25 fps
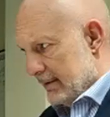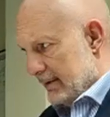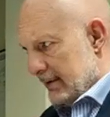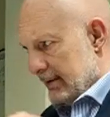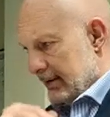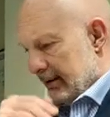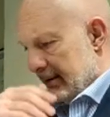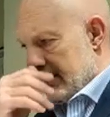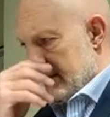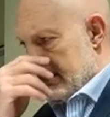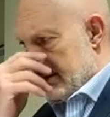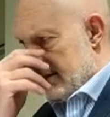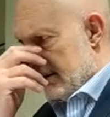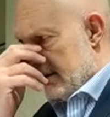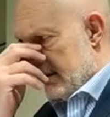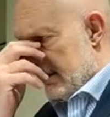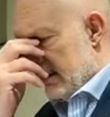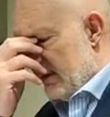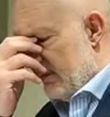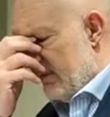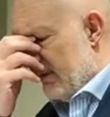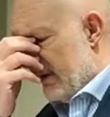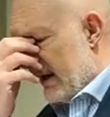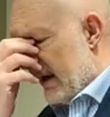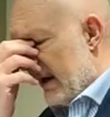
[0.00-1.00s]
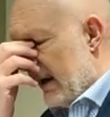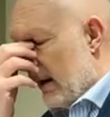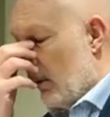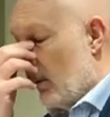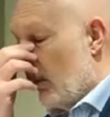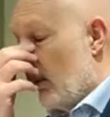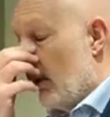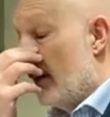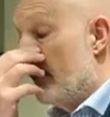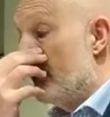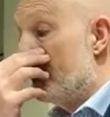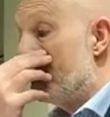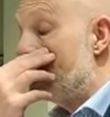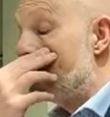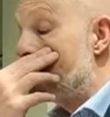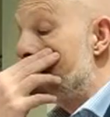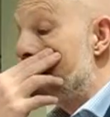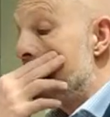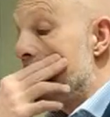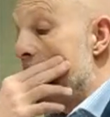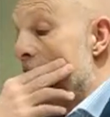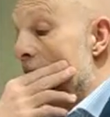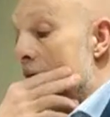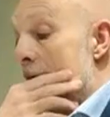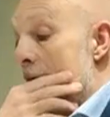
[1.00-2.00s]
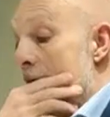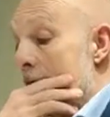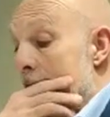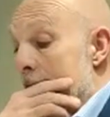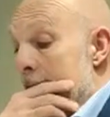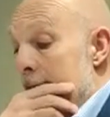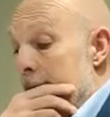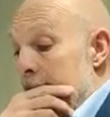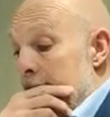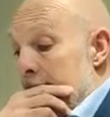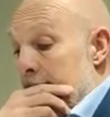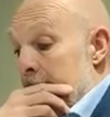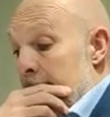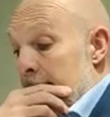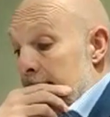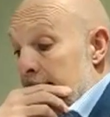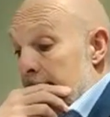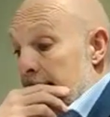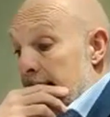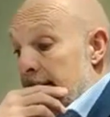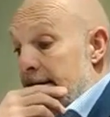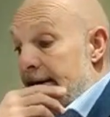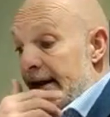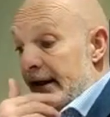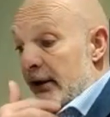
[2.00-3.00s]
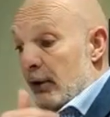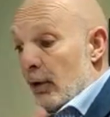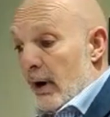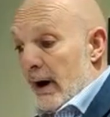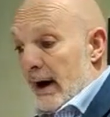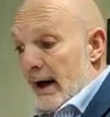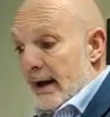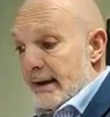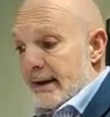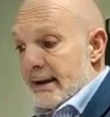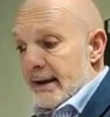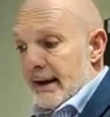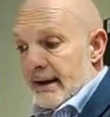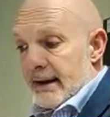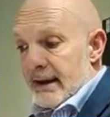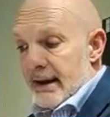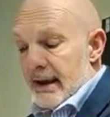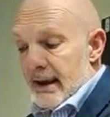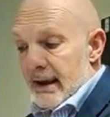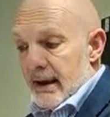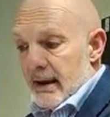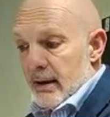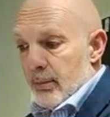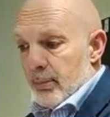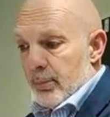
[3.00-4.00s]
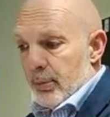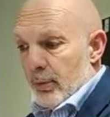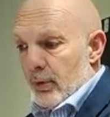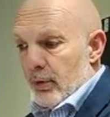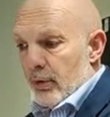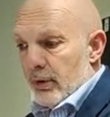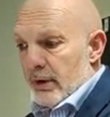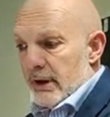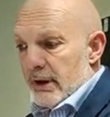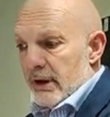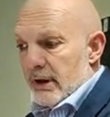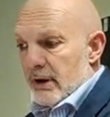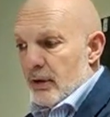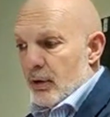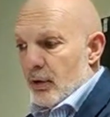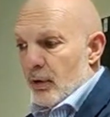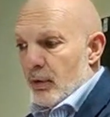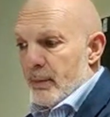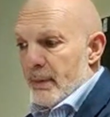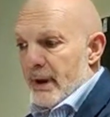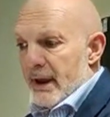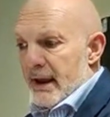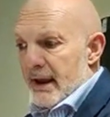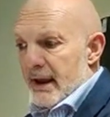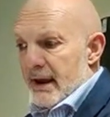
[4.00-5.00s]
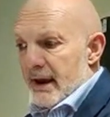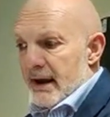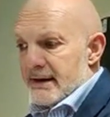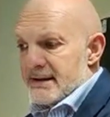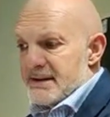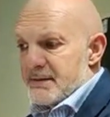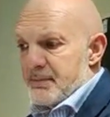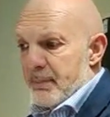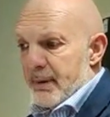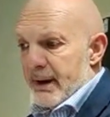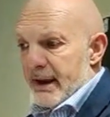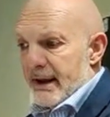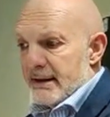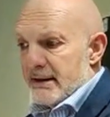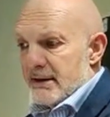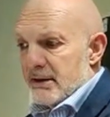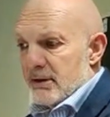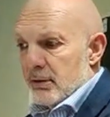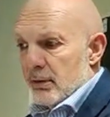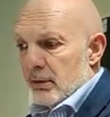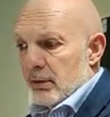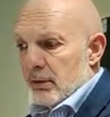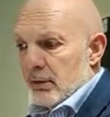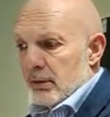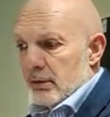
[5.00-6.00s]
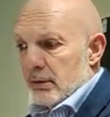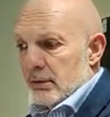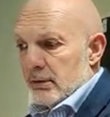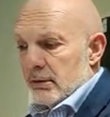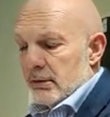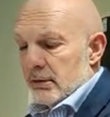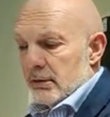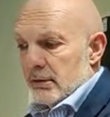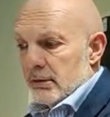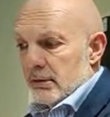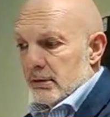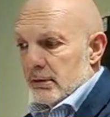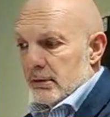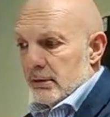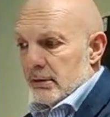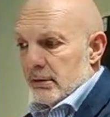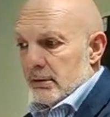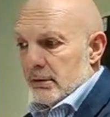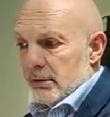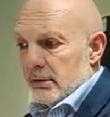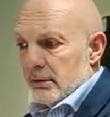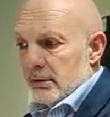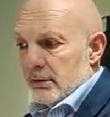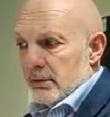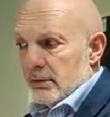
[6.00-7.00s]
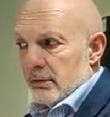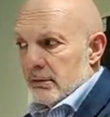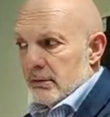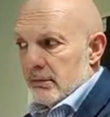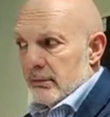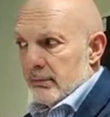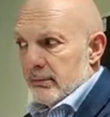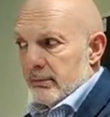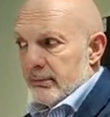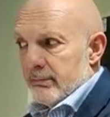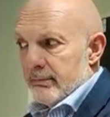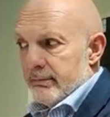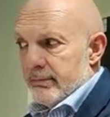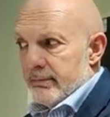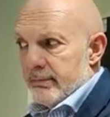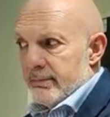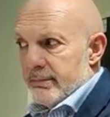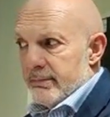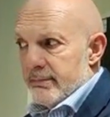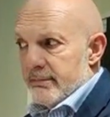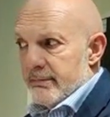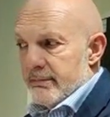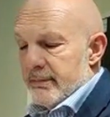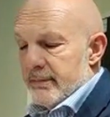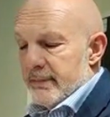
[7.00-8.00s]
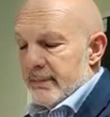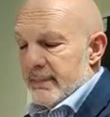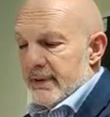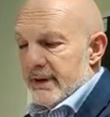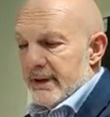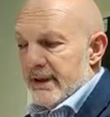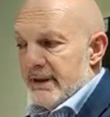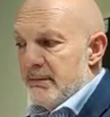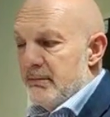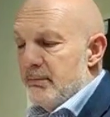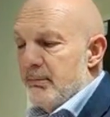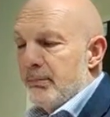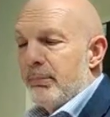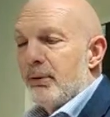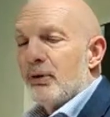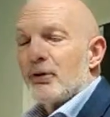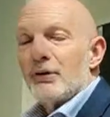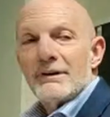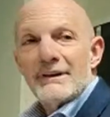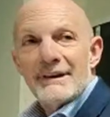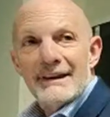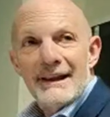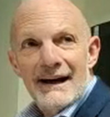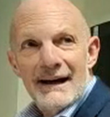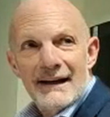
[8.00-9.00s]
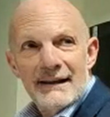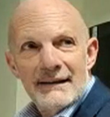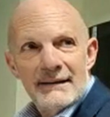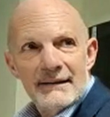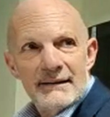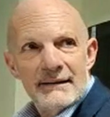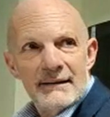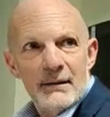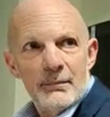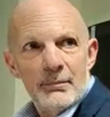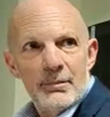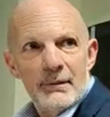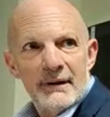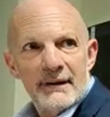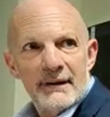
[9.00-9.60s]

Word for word: il commissario e Rivieracqua, dove abbiamo quadrato il, il perimetro dell'intervento, abbiamo tutti guardato nella stessa